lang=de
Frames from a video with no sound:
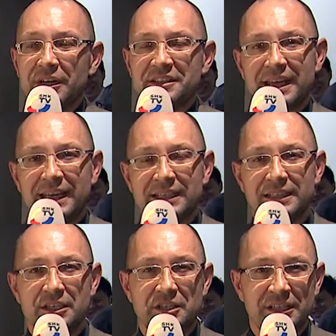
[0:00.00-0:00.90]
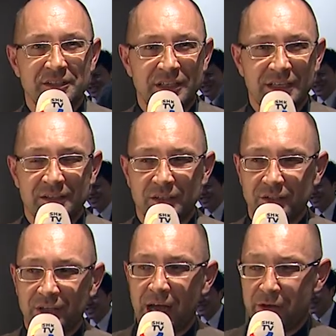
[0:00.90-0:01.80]
ist erhältlich in den
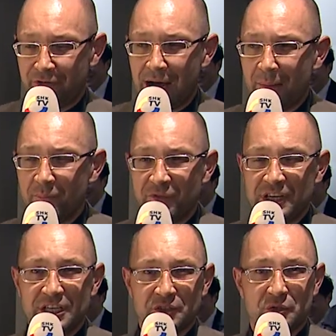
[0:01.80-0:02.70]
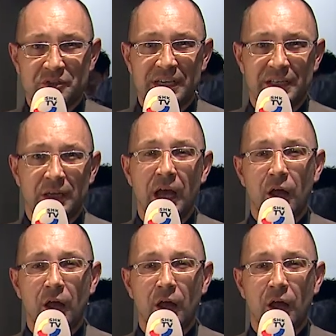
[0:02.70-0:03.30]
drei Farben, wie hier zu sehen,